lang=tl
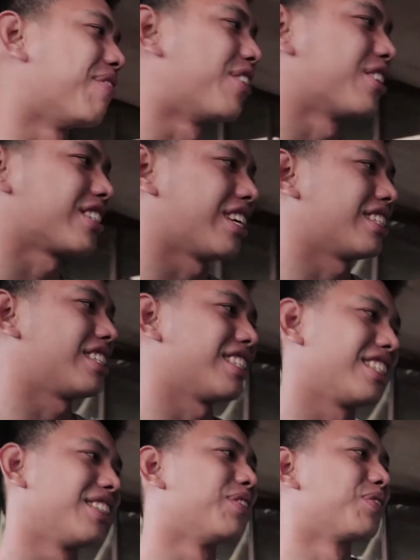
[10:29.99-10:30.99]

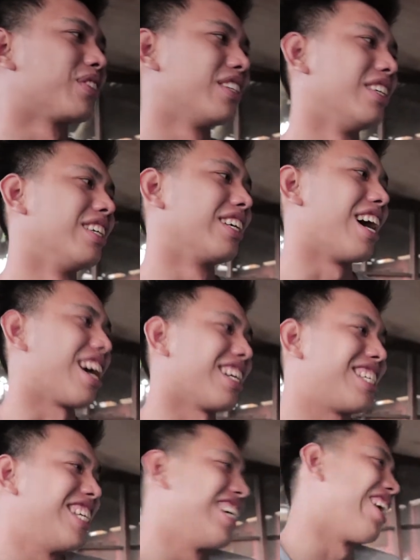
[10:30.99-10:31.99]
boses.
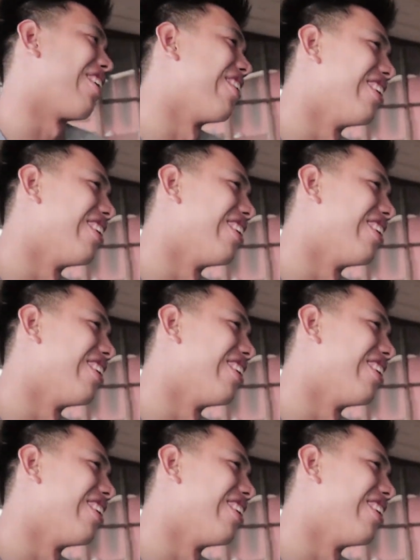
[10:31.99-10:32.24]
Kakasigaw.